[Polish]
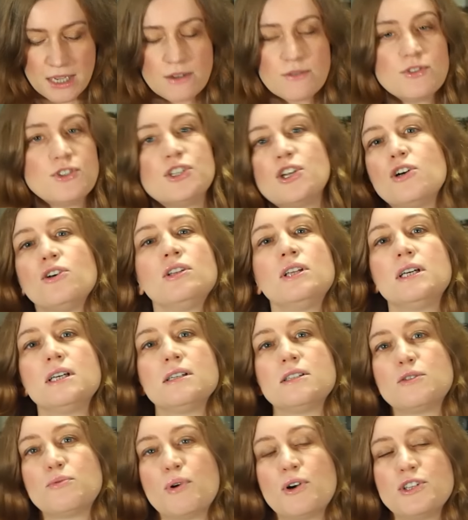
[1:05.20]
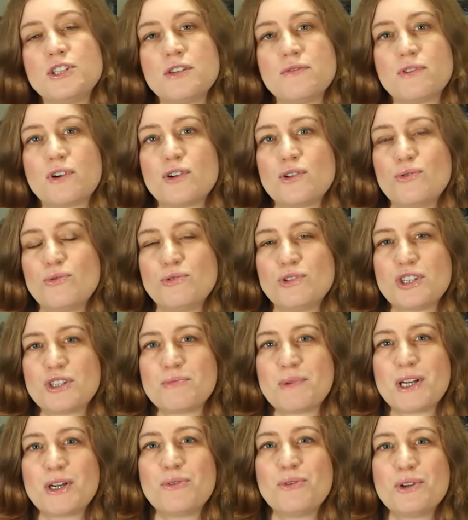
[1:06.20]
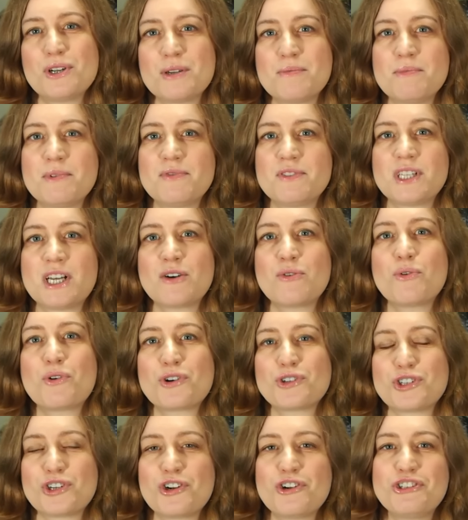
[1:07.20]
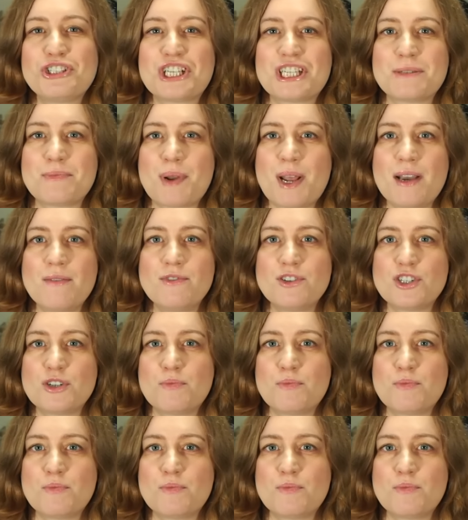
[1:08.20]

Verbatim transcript: W środę Słońce w koniunkcji z Merkurem w znaku koziorożca sprawi,